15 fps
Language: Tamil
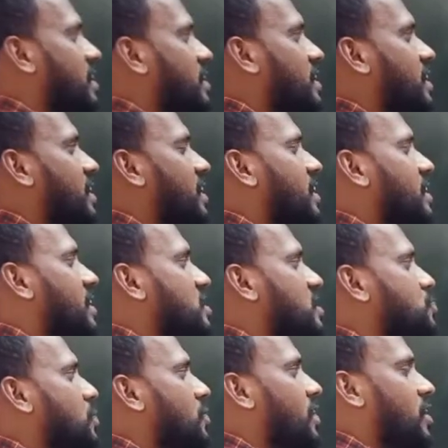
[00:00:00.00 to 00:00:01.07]
என்னென்னு கேட்டிங்கன்னா
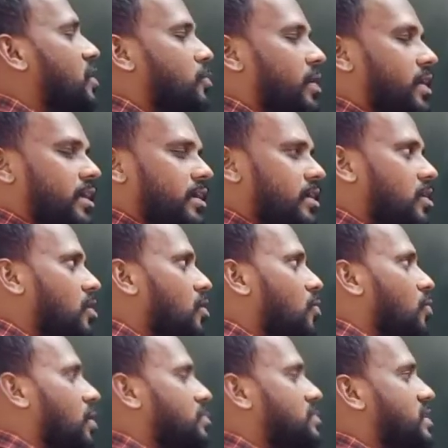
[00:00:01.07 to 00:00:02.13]
எக்ஸ்போர் என்னுடைய
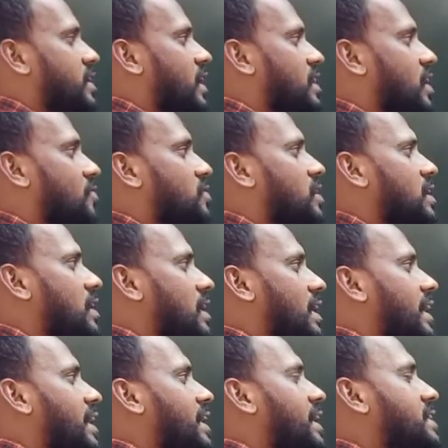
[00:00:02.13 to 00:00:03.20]
கோஎப்சென்ட் அதாவது
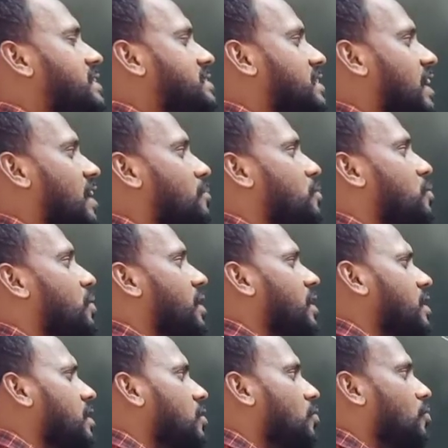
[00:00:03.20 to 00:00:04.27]
லீடிங்
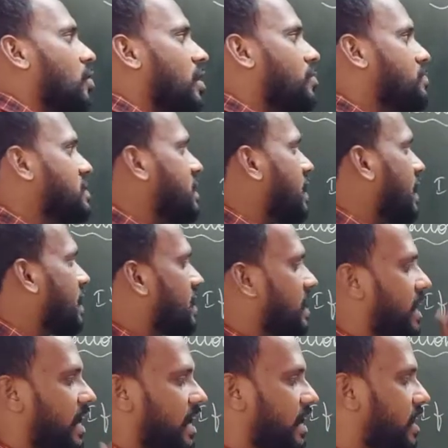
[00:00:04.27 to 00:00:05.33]
டேம்னுடைய கோஎப்சென்ட்
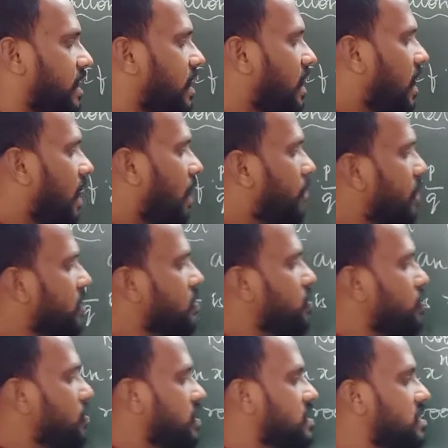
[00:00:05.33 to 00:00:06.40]
என்னது ஏஎன் அப்புறம்
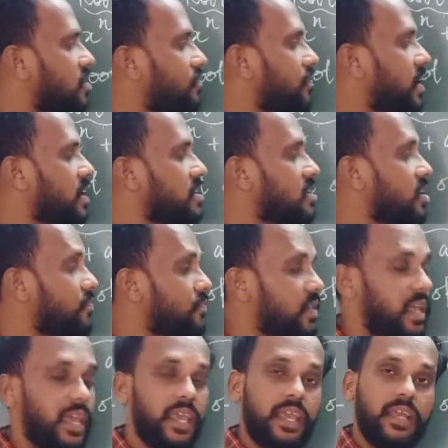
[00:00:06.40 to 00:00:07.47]
கியூ இஸ் த ஃபேக்டர் ஆஃப்
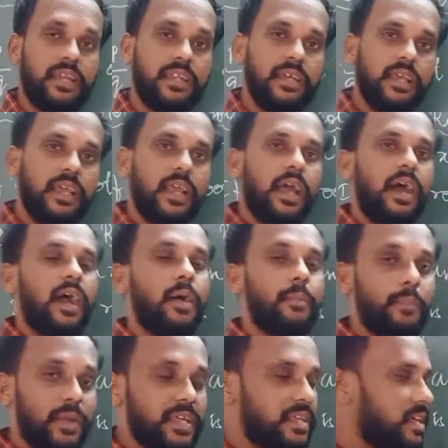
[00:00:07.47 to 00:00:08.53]
ஏஎன்
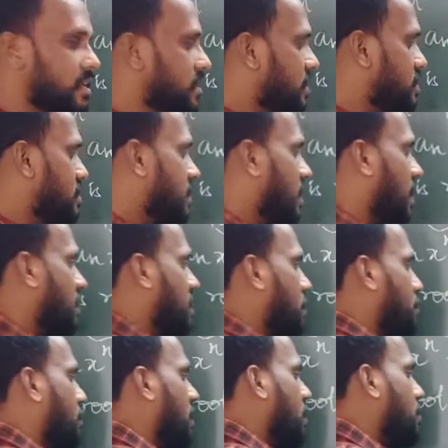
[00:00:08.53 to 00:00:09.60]
அப்படி இருந்துச்சுன்னா அந்த
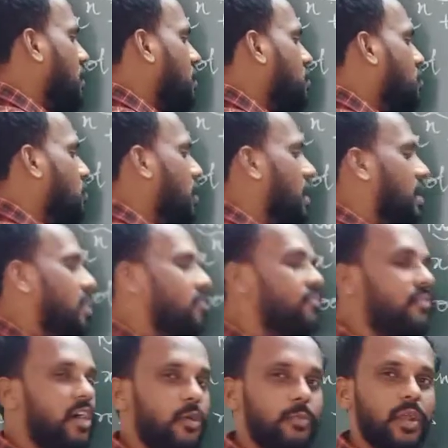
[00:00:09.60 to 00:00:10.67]
பி பை கியூ என்ன
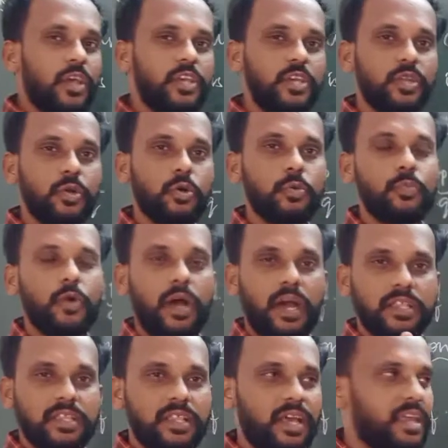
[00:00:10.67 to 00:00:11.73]
ஃபார்மில் இருக்குமோ
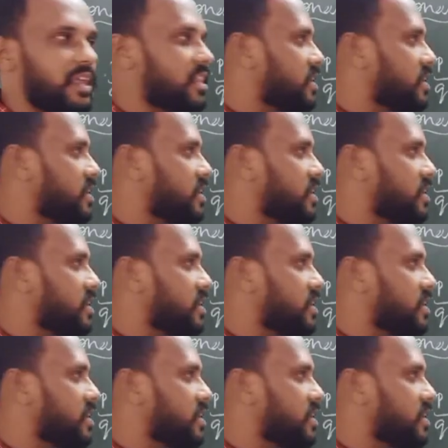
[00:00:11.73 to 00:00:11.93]
அதுதான்